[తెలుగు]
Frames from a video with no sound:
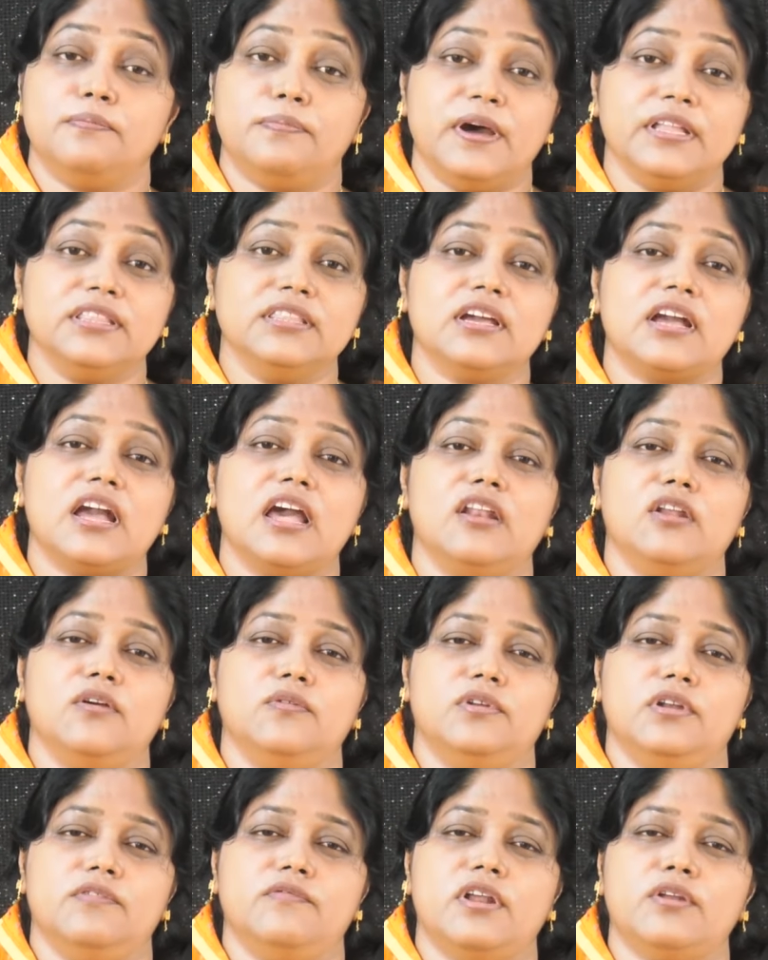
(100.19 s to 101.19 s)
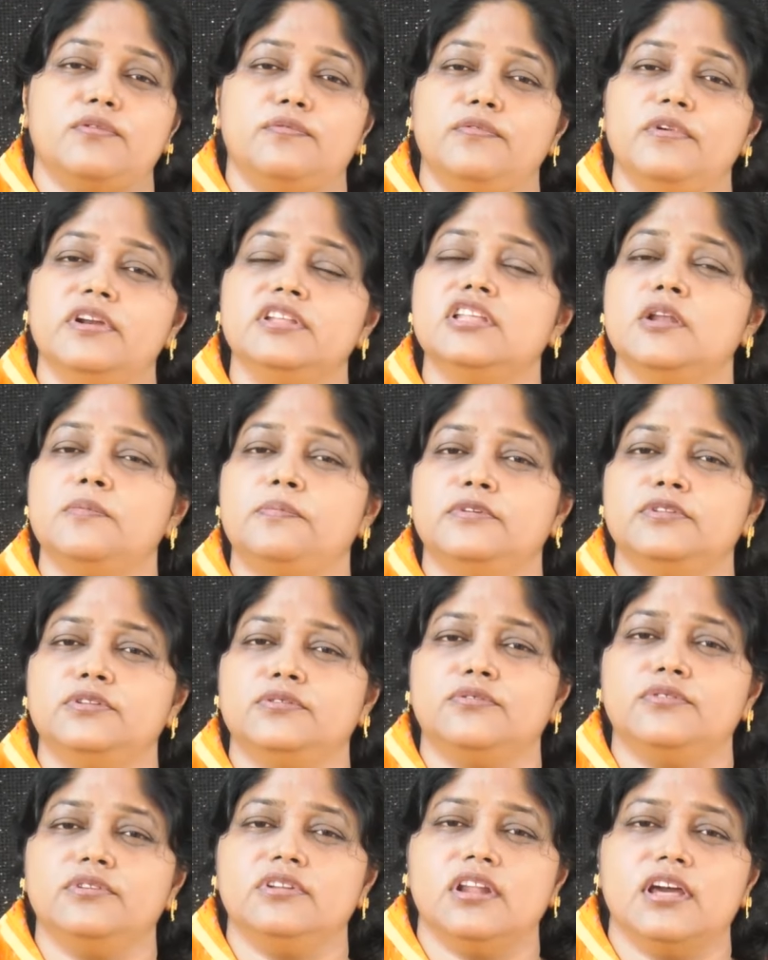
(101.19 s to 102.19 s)
బంధకాల్లో ఉన్నవారు విడుదల
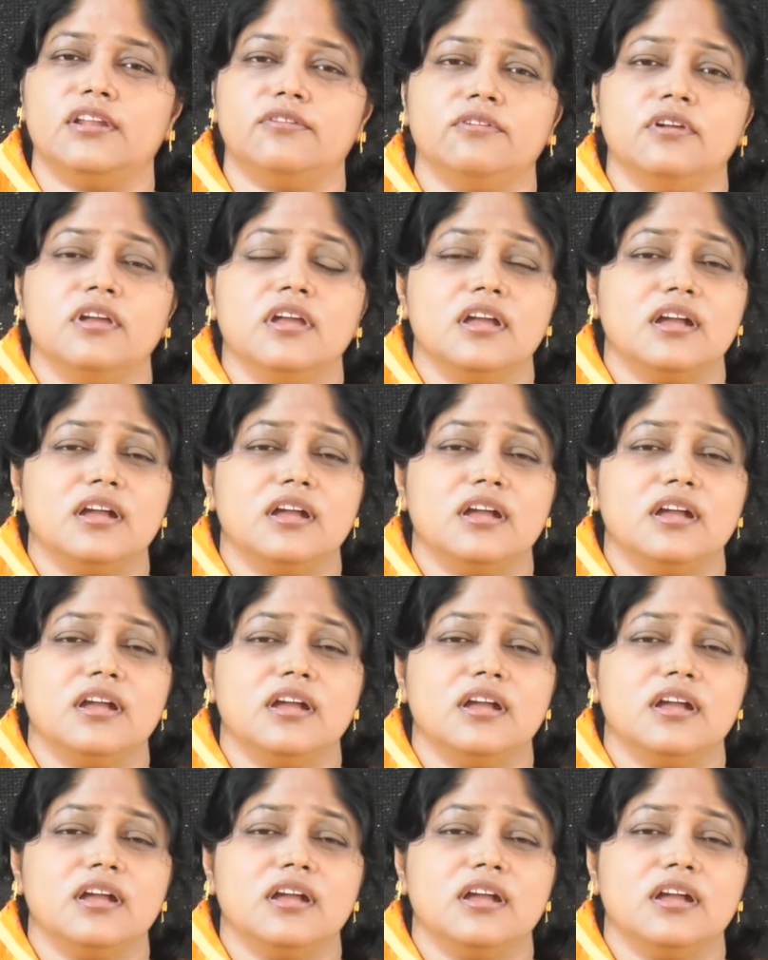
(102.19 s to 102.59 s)
పొందుకుంటున్నారు